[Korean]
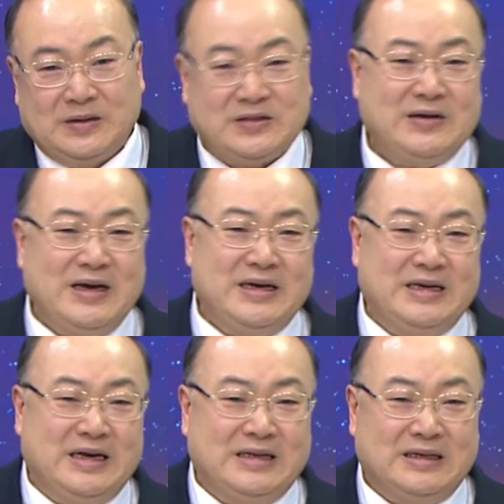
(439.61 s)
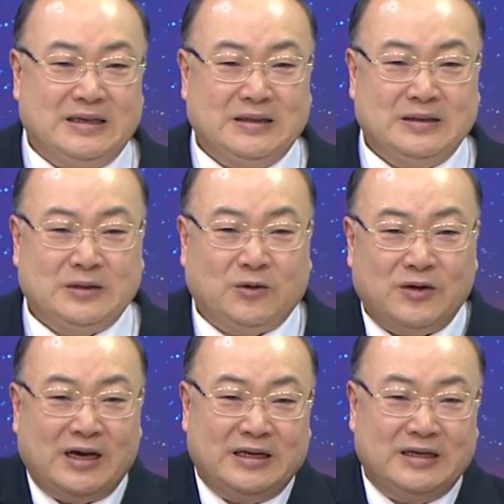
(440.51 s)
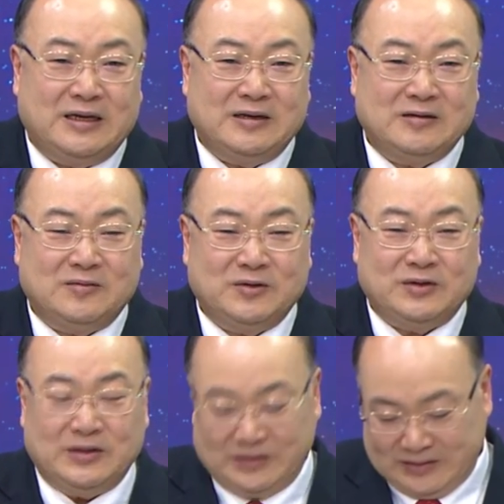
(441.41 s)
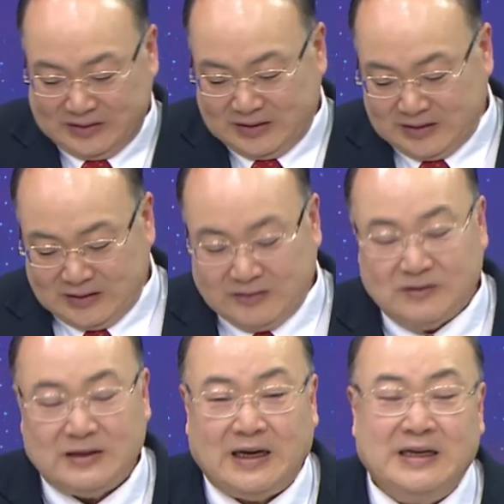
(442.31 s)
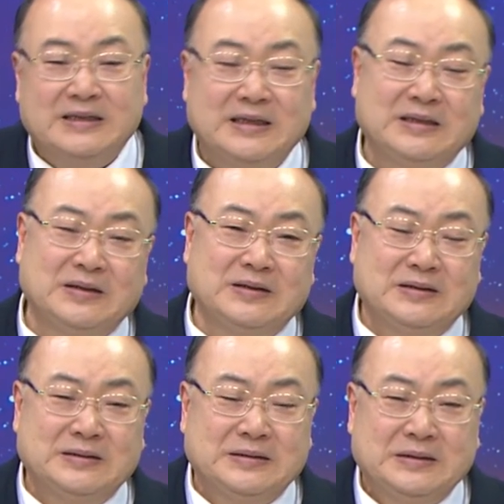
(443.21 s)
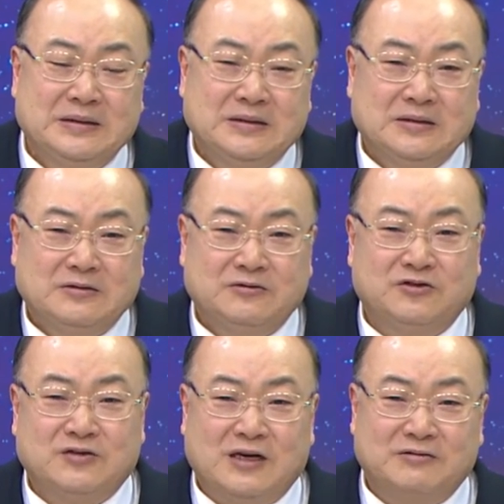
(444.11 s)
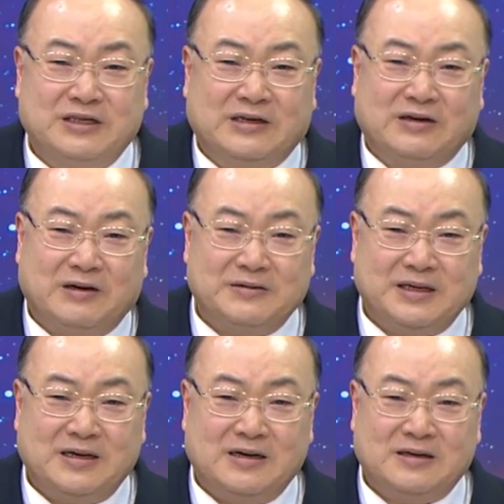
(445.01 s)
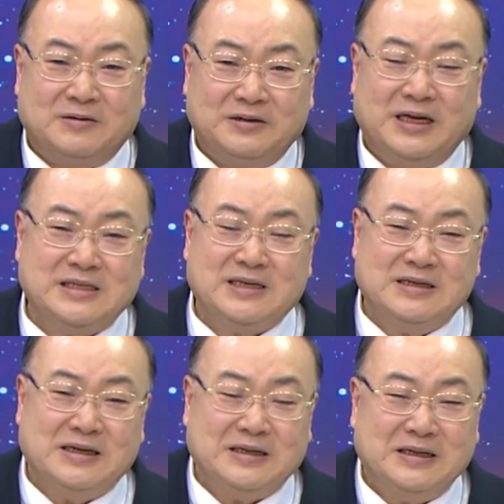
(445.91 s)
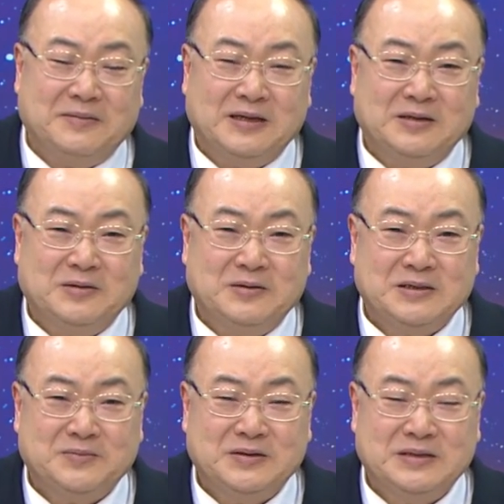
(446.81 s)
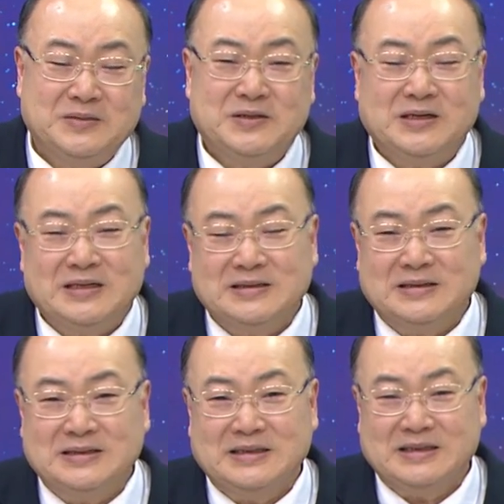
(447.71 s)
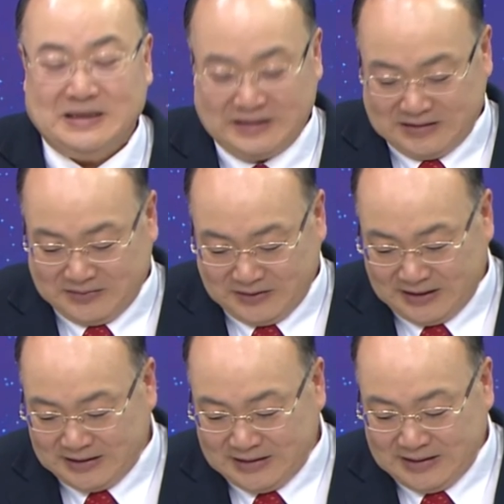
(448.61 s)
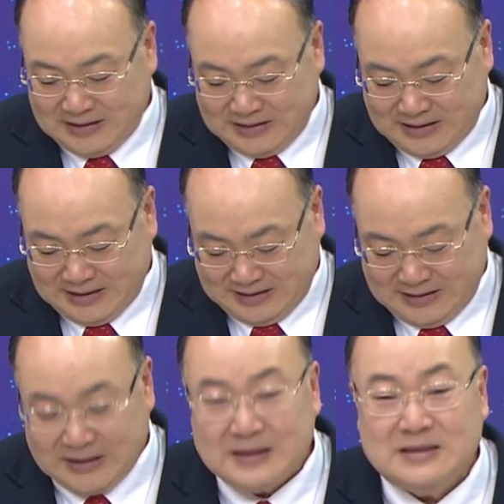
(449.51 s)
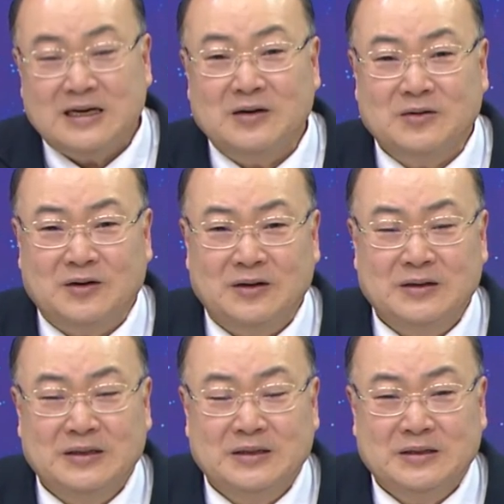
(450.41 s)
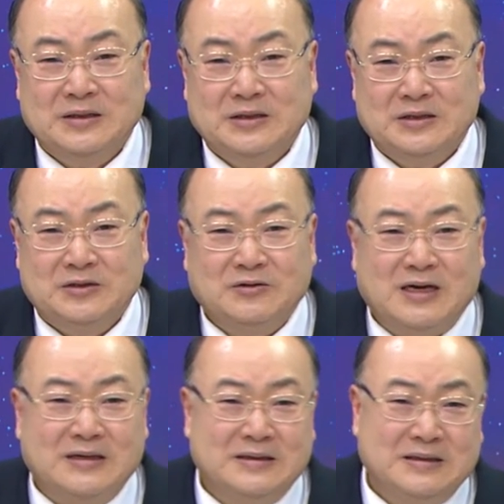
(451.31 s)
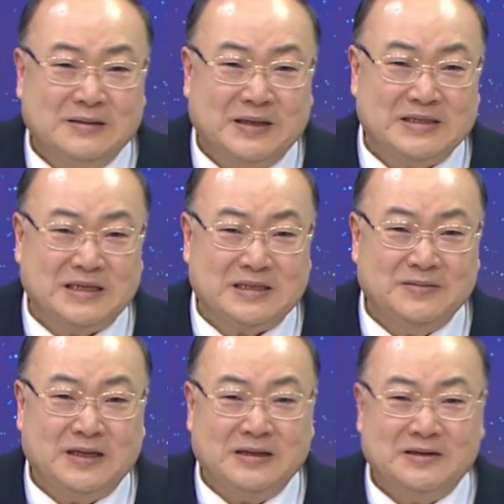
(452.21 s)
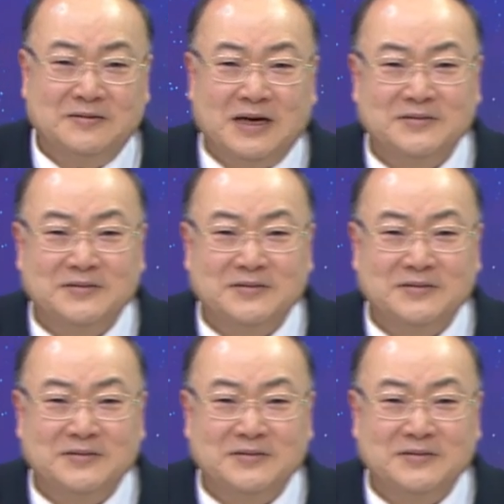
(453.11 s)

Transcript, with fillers: 그 서양인이 아니라 동양인이라는 것부터 우리 아이들이 더 우주가 우리 거라고 생각을 하고 더 애착을 갖게 만들고 싶은 심정에서 그린 것입니다. 예, 이상으로 6강을 마치겠습니다. 여러분